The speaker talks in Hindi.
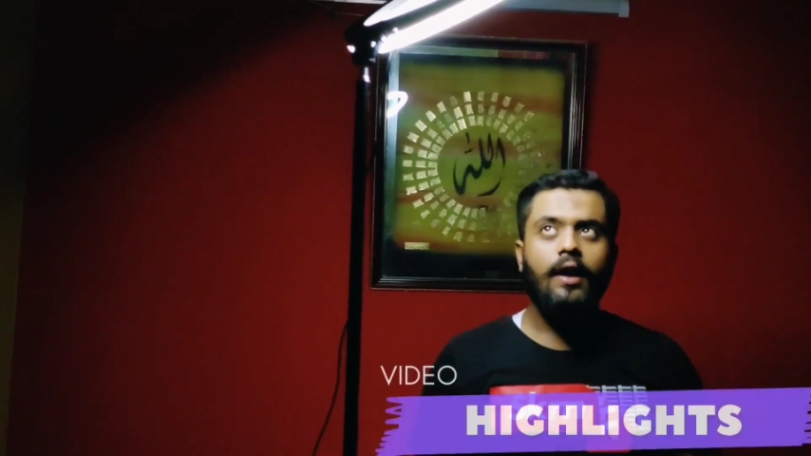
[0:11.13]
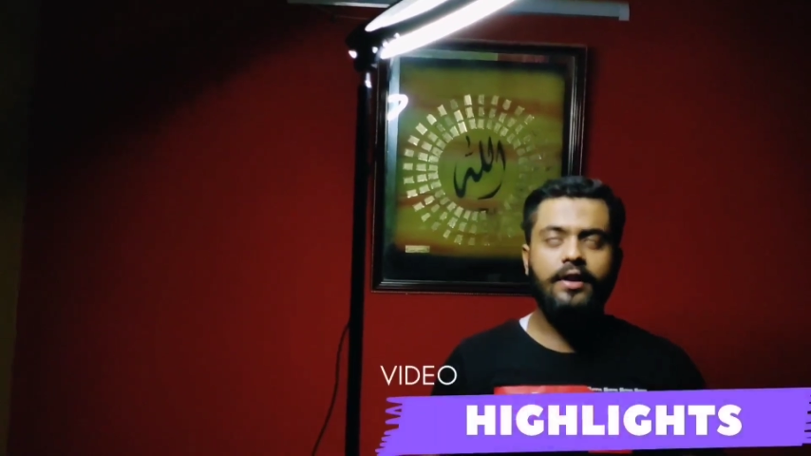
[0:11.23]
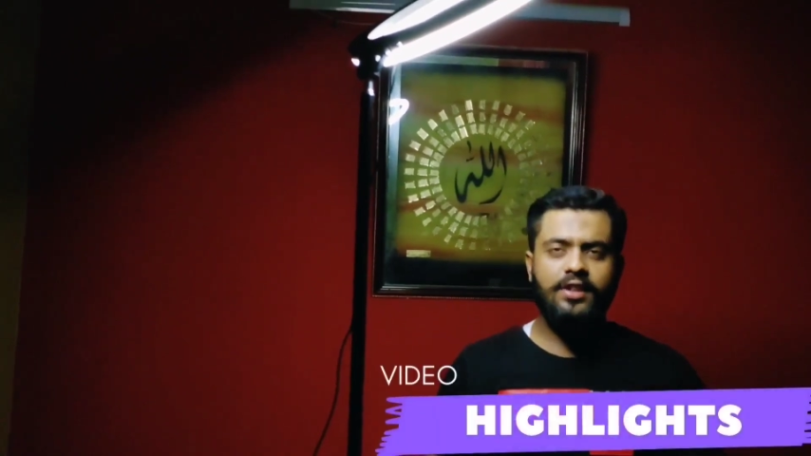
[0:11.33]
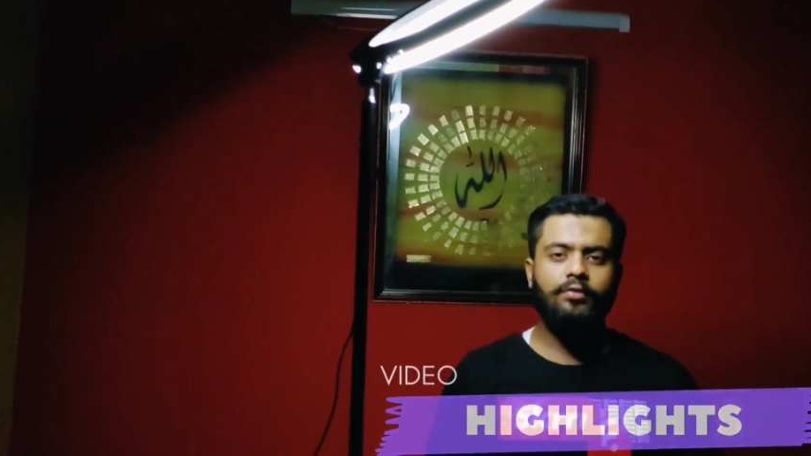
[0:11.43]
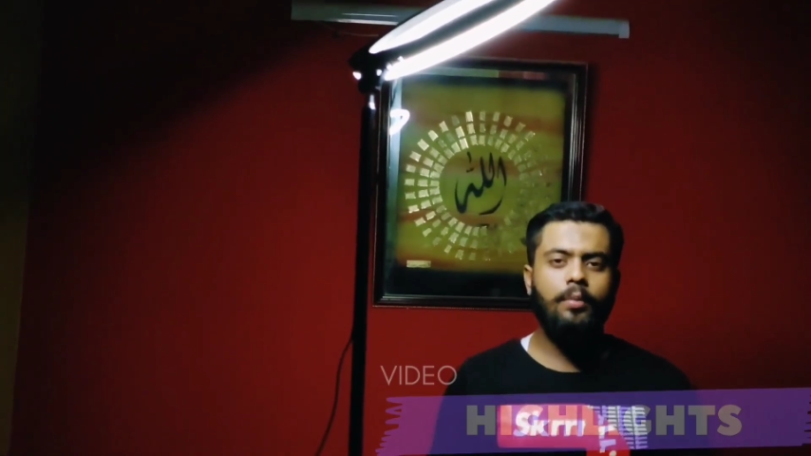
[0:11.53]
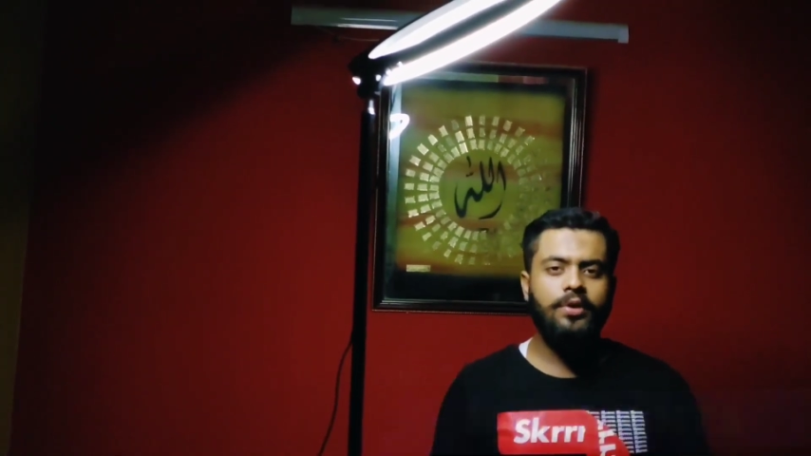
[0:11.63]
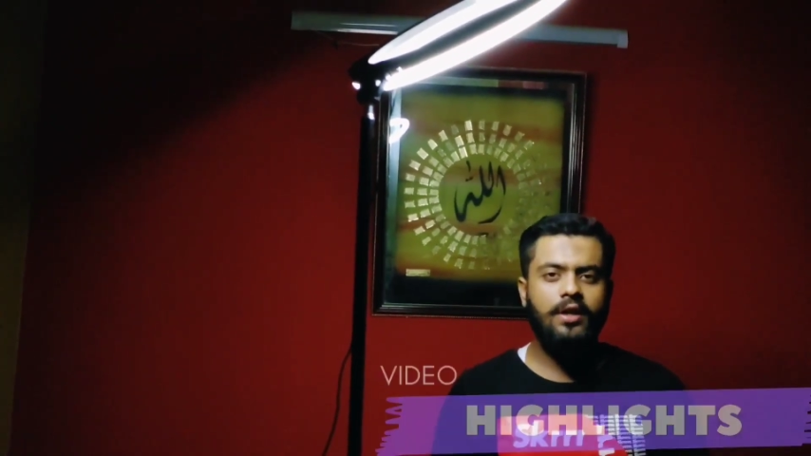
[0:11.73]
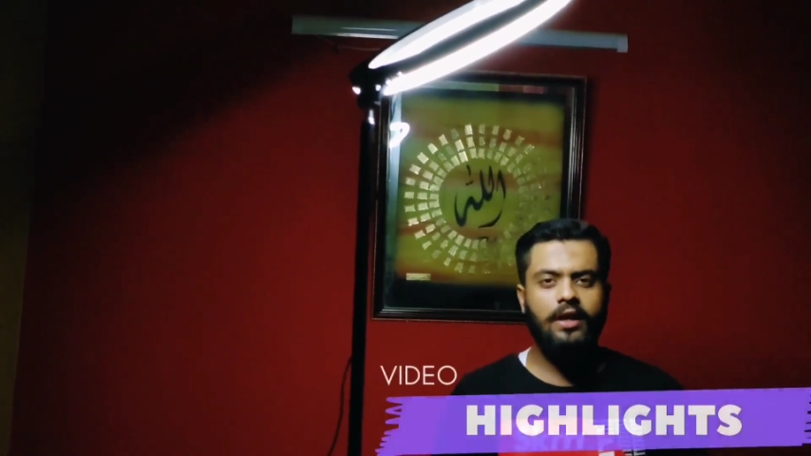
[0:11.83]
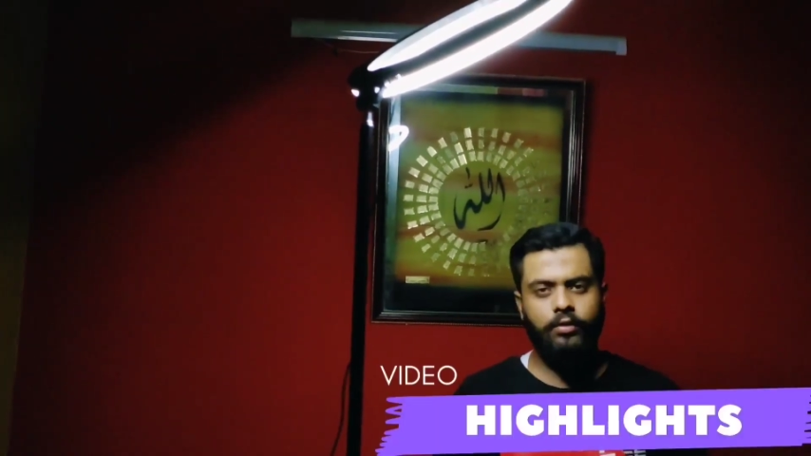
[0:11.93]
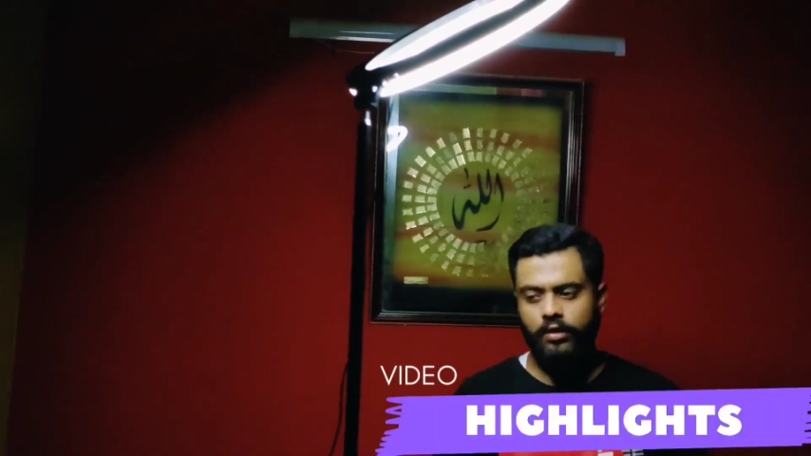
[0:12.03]
अच्छी
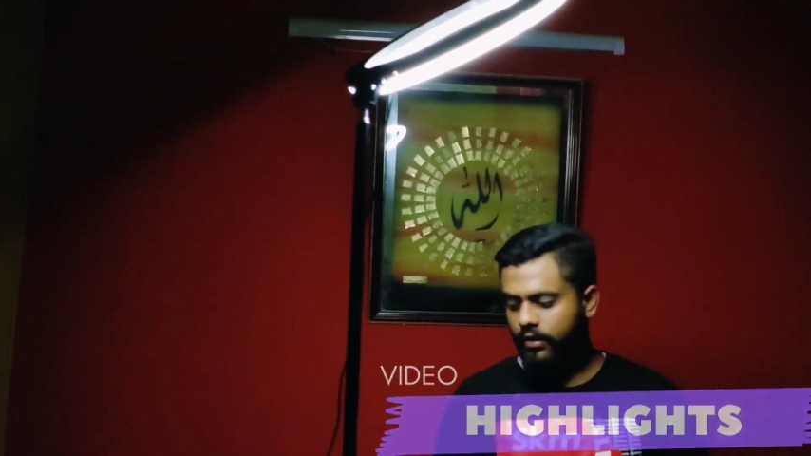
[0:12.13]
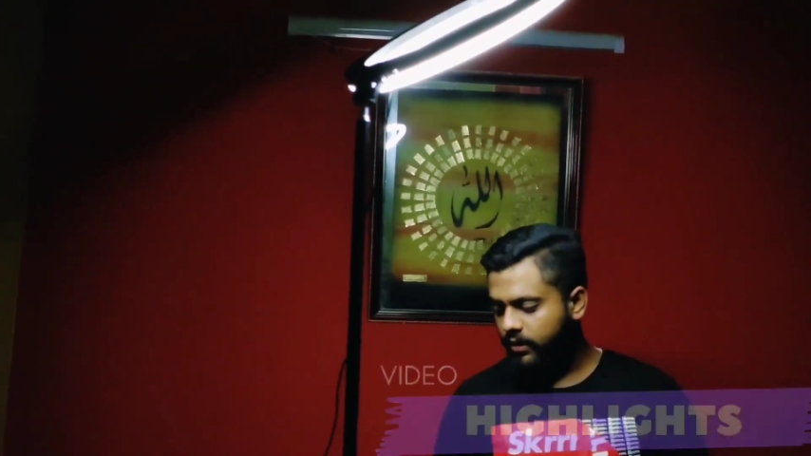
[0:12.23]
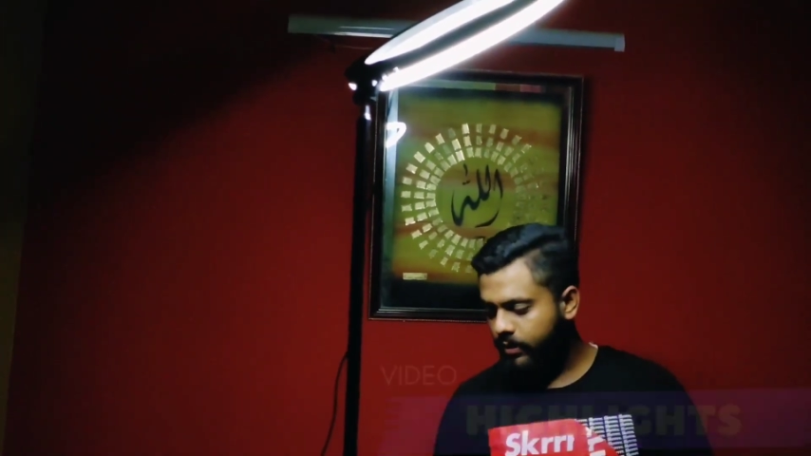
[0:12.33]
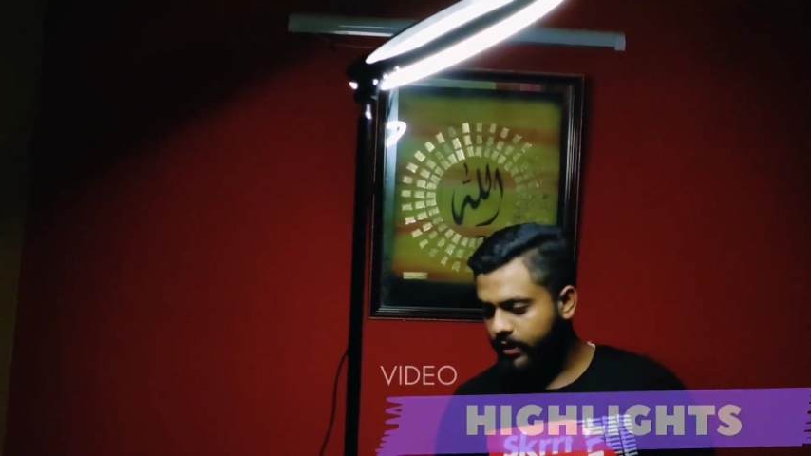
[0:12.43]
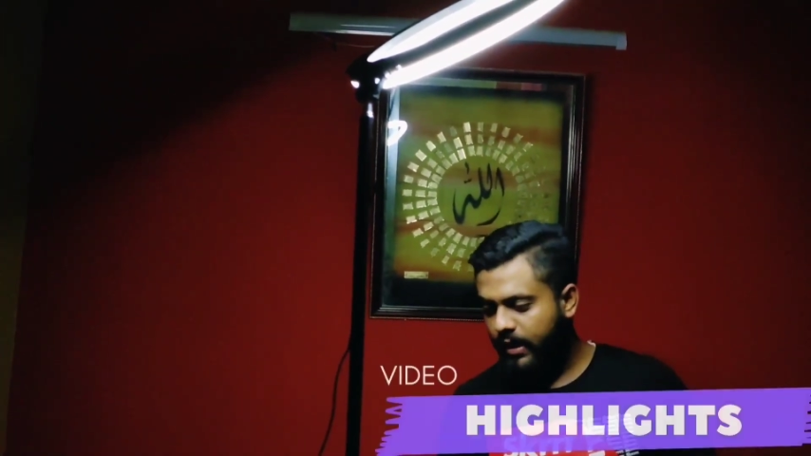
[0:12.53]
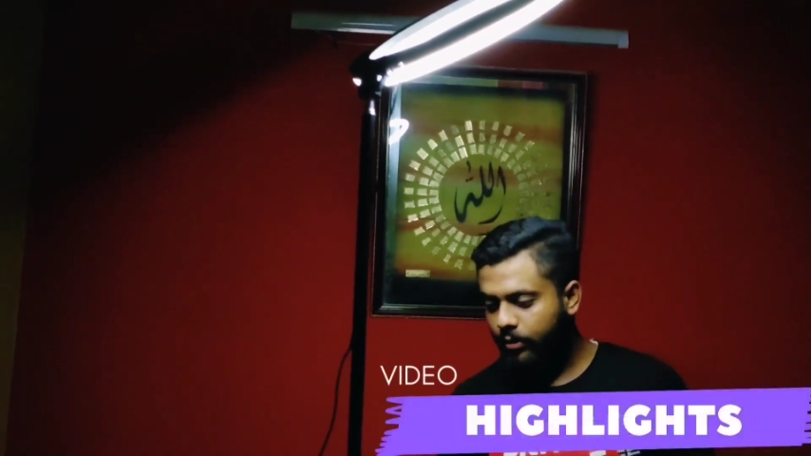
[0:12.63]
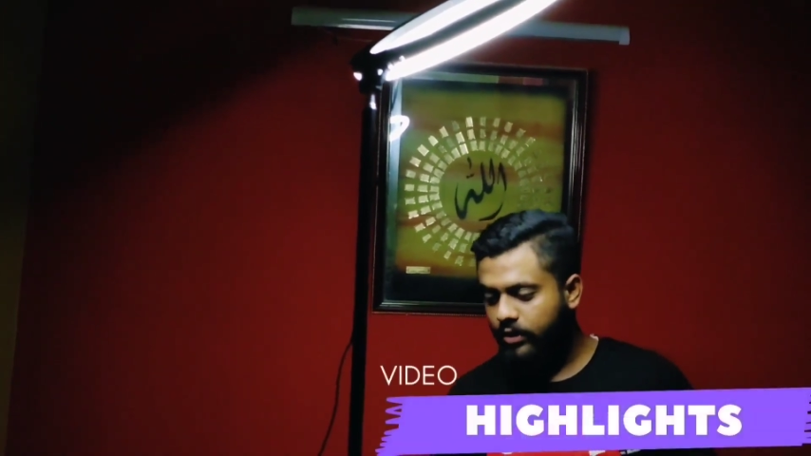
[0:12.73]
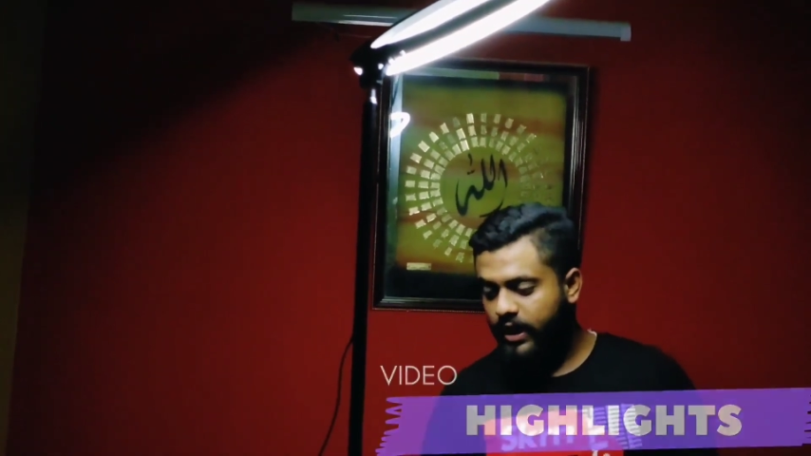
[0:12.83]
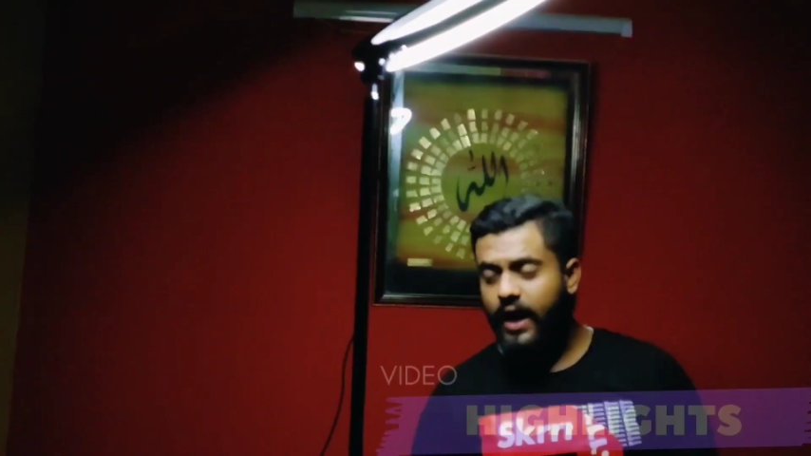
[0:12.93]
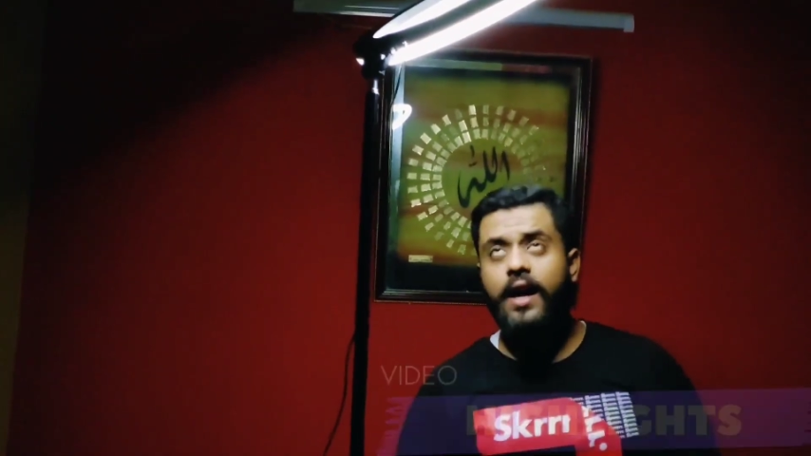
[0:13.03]
इन्फॉर्मेशन दी थोड़ा सा हंसी मजाक में
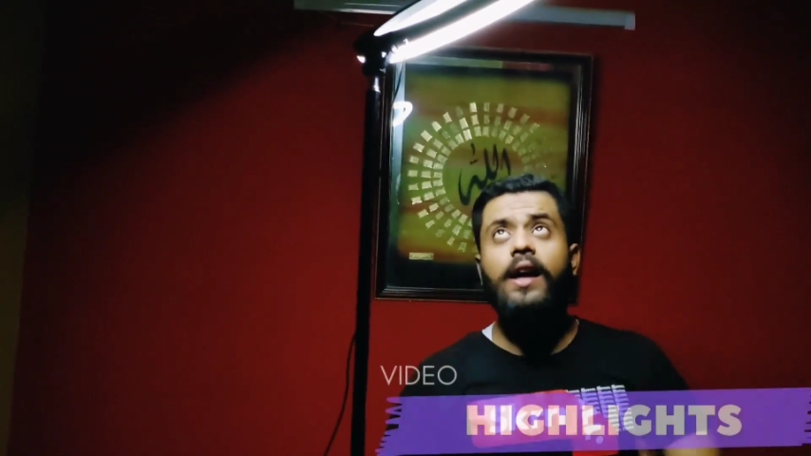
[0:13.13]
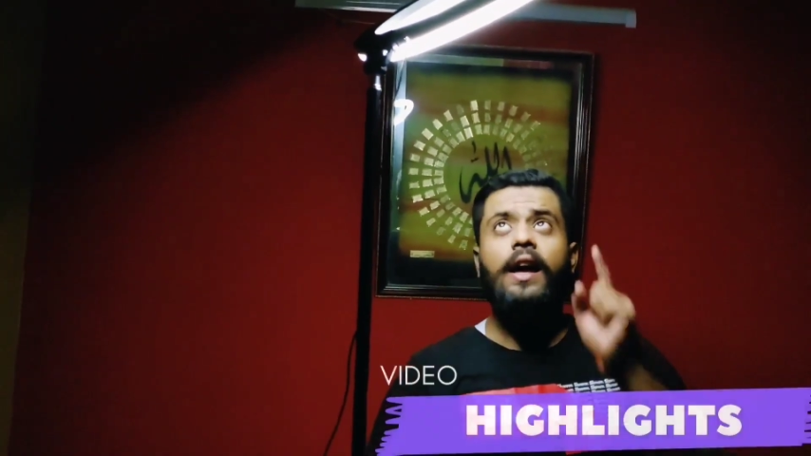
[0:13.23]
होना चाहिए